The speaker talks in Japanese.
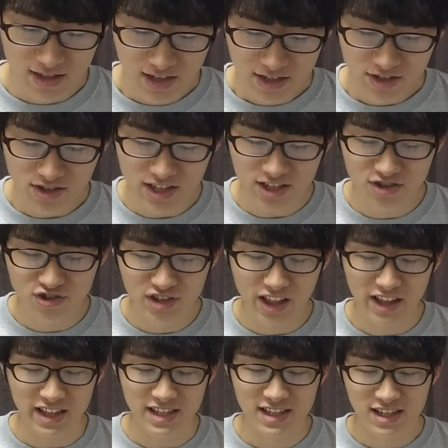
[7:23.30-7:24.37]
続いてじゅうな
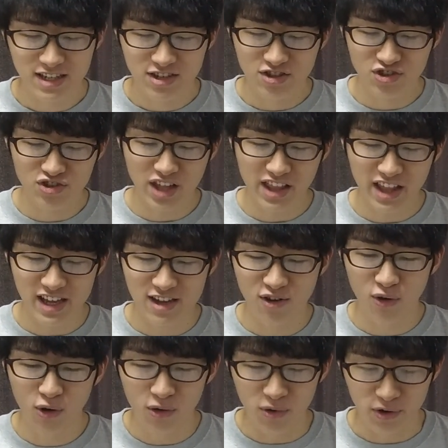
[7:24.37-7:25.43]
ないです。じゅうなない、
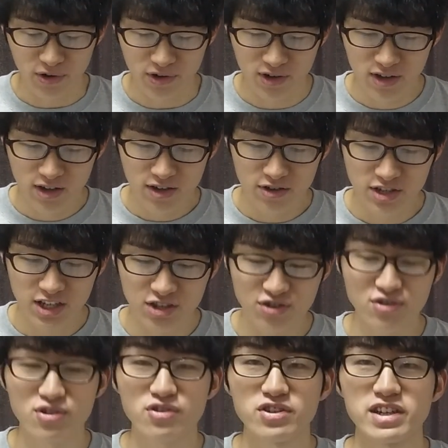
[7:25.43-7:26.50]
大奥。そしてじゅ
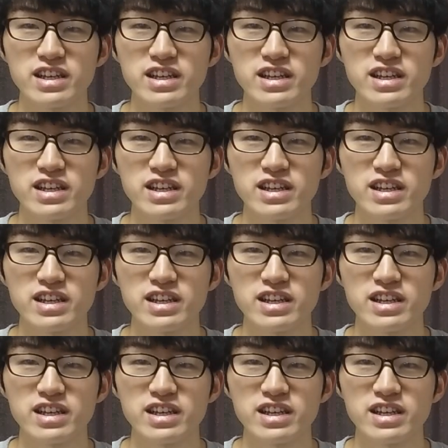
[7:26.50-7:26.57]
うろくい、